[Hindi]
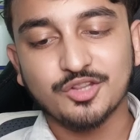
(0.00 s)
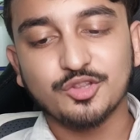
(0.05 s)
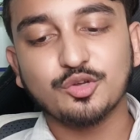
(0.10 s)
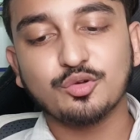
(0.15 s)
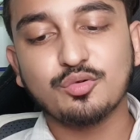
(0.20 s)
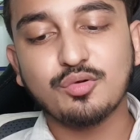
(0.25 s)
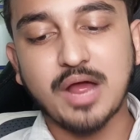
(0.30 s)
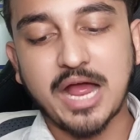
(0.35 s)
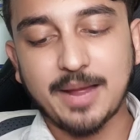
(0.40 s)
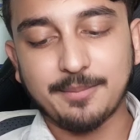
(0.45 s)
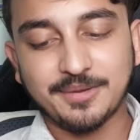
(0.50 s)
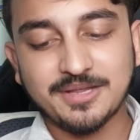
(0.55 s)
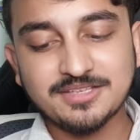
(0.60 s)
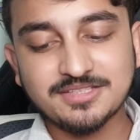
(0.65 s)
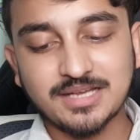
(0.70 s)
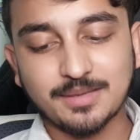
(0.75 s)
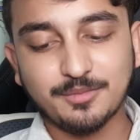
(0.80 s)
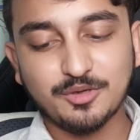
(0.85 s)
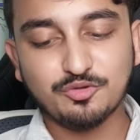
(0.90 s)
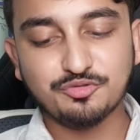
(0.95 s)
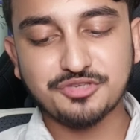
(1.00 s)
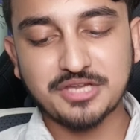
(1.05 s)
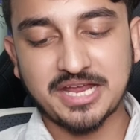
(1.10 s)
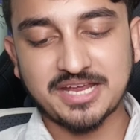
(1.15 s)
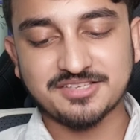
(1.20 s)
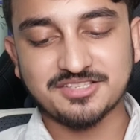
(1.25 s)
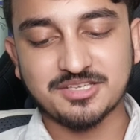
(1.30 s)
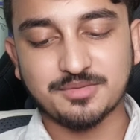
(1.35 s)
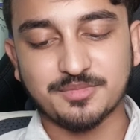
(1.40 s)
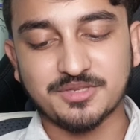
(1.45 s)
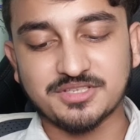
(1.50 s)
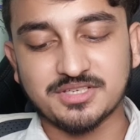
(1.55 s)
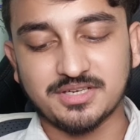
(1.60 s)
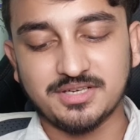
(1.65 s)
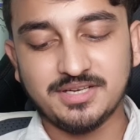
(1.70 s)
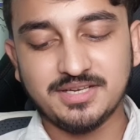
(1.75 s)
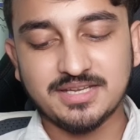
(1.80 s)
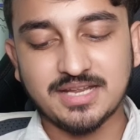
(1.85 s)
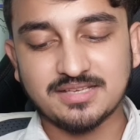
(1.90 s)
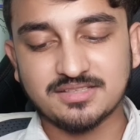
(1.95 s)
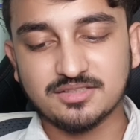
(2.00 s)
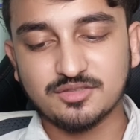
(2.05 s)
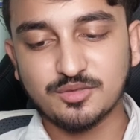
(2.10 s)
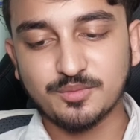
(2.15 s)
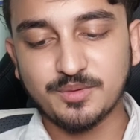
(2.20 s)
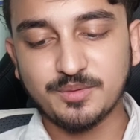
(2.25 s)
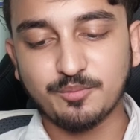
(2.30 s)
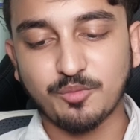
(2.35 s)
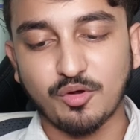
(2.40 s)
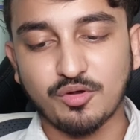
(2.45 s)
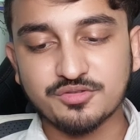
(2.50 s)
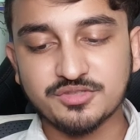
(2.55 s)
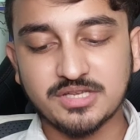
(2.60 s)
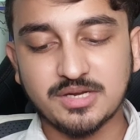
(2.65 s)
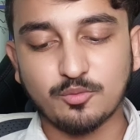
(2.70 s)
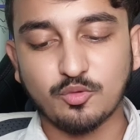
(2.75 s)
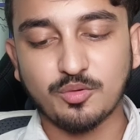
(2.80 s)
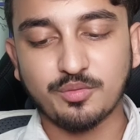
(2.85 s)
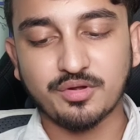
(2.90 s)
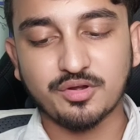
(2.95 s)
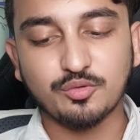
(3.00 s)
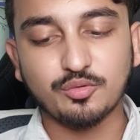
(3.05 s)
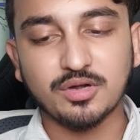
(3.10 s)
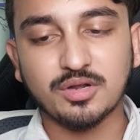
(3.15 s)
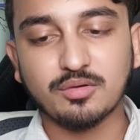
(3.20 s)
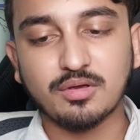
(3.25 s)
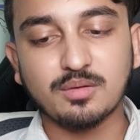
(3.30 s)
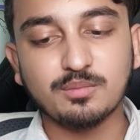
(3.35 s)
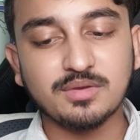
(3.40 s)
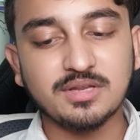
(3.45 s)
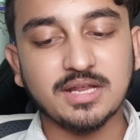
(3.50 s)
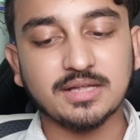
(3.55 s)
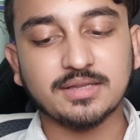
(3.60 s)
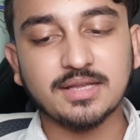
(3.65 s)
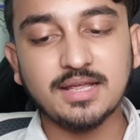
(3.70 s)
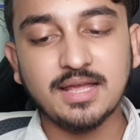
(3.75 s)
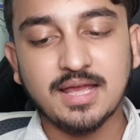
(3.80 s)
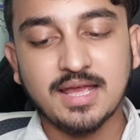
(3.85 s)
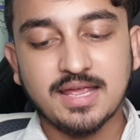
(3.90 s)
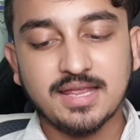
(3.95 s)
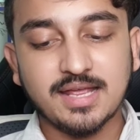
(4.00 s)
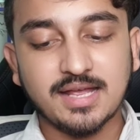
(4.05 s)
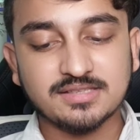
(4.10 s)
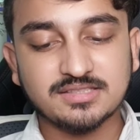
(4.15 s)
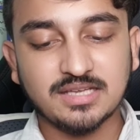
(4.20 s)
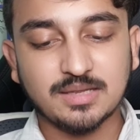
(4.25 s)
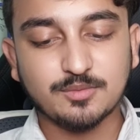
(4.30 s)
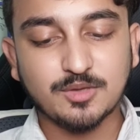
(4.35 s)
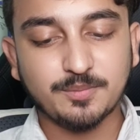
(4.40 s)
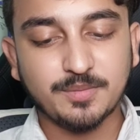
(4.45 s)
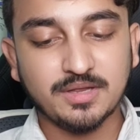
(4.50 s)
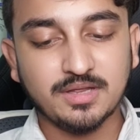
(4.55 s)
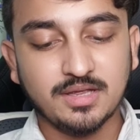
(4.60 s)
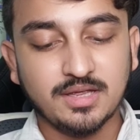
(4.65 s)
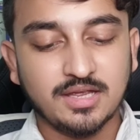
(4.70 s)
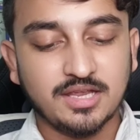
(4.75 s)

देखो आपके सामने कुछ ऐसा रहेगा ठीक है यहाँ से जो भी बहुत सारे आपको रिवॉर्ड वगैरह मिल जाता है यहाँ से आप जब